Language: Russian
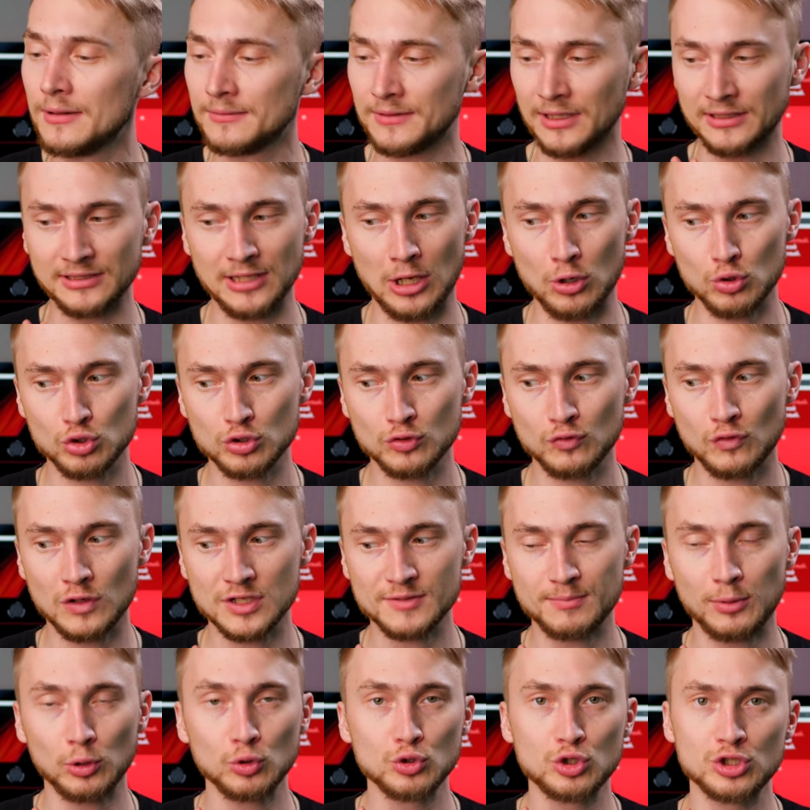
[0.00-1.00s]
тогда уже у вас
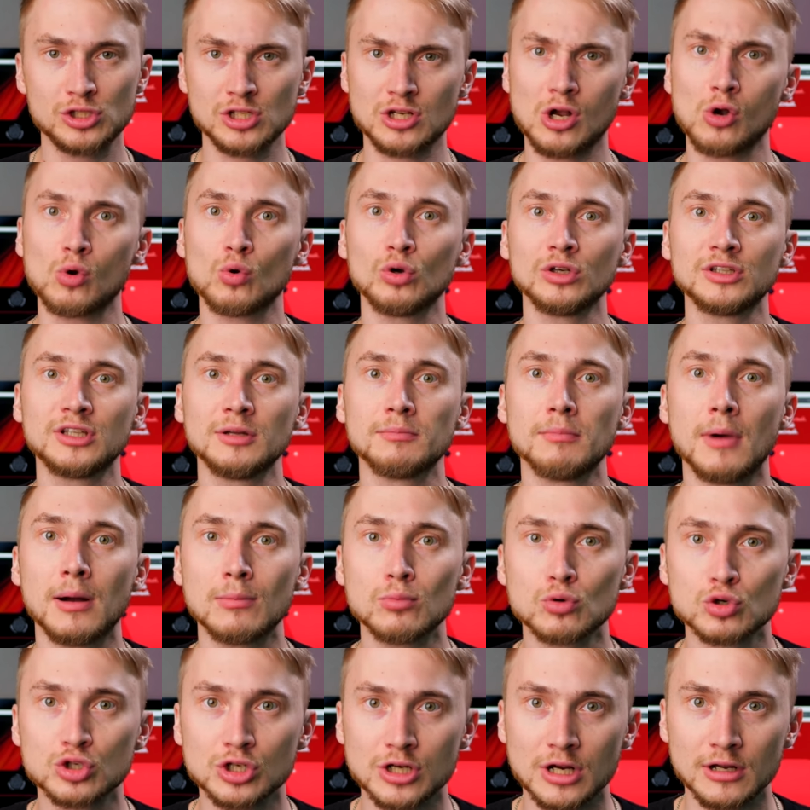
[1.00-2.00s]
получится какой-то
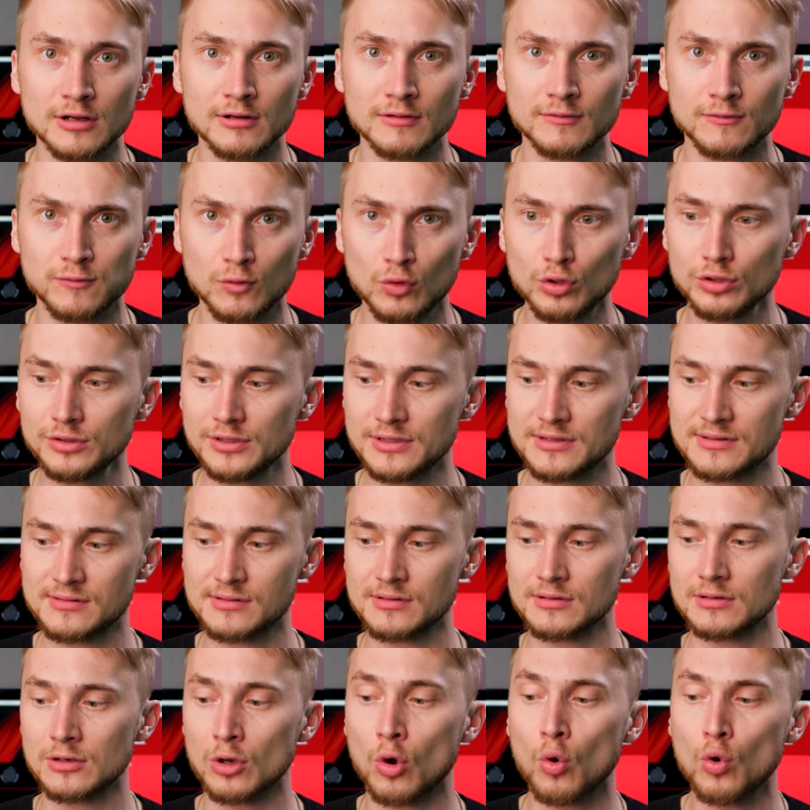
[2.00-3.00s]
бабушка фон
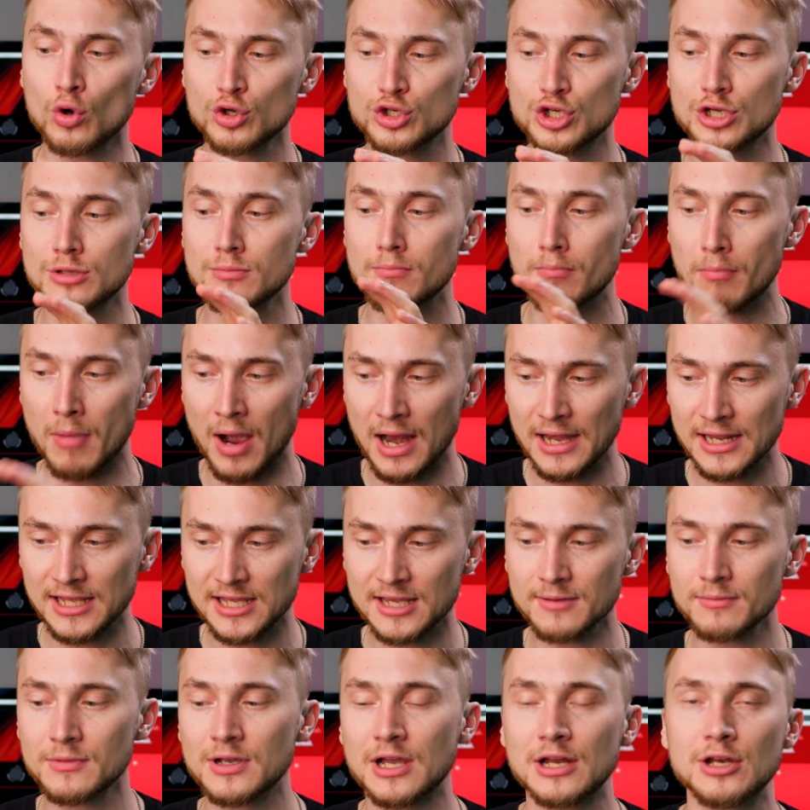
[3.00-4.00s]
с очень
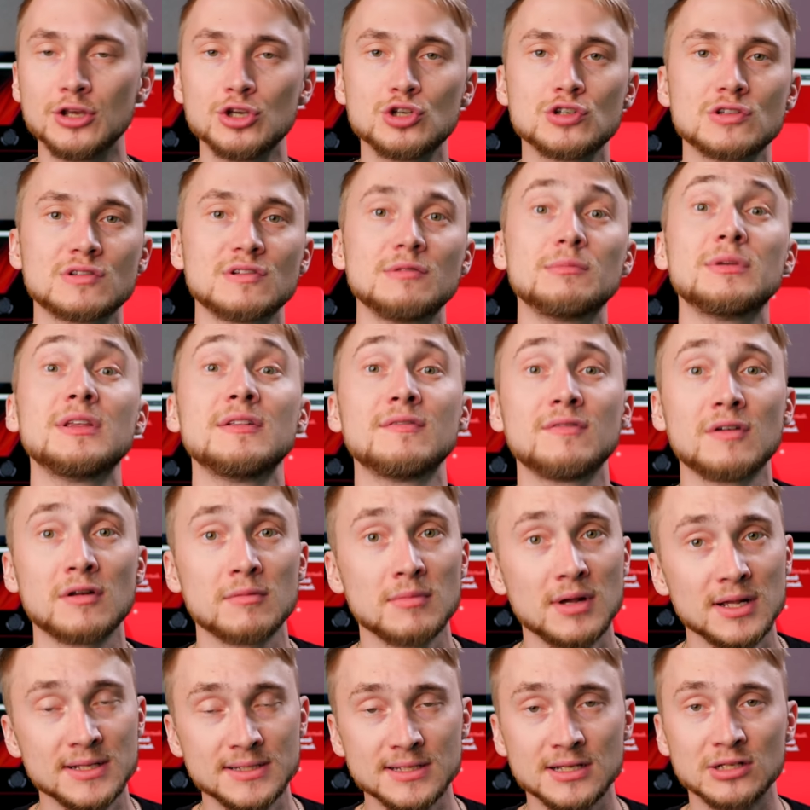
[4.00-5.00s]
маленьким количеством
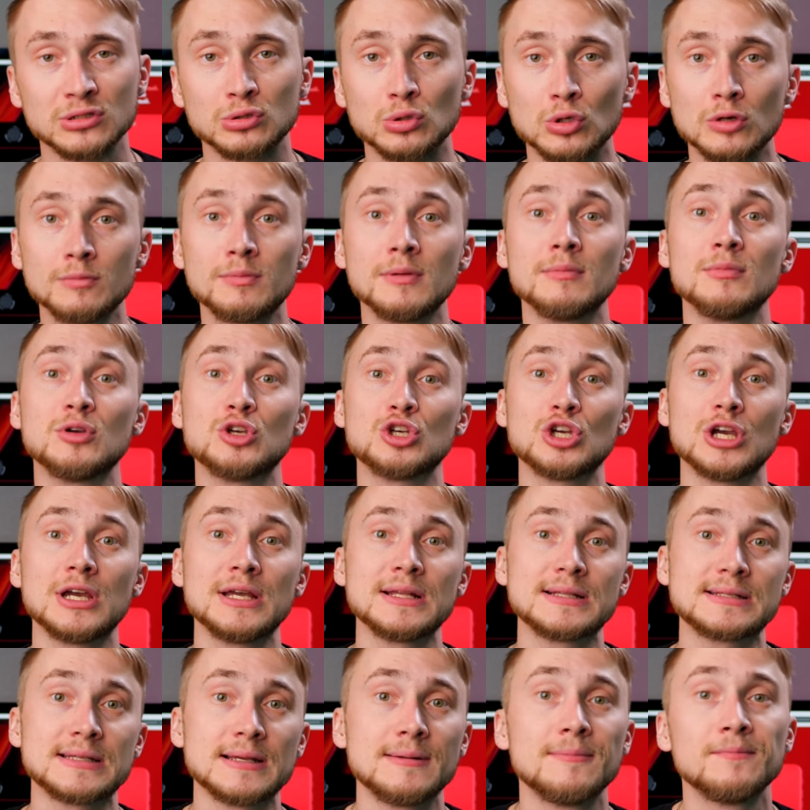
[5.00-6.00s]
информации, которая
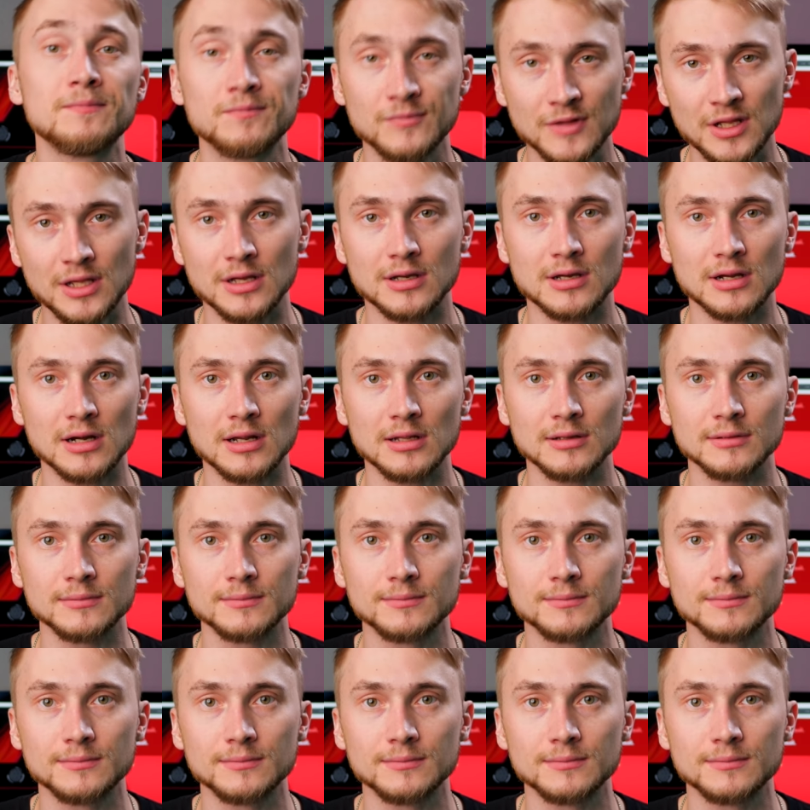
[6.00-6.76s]
помещается на экран.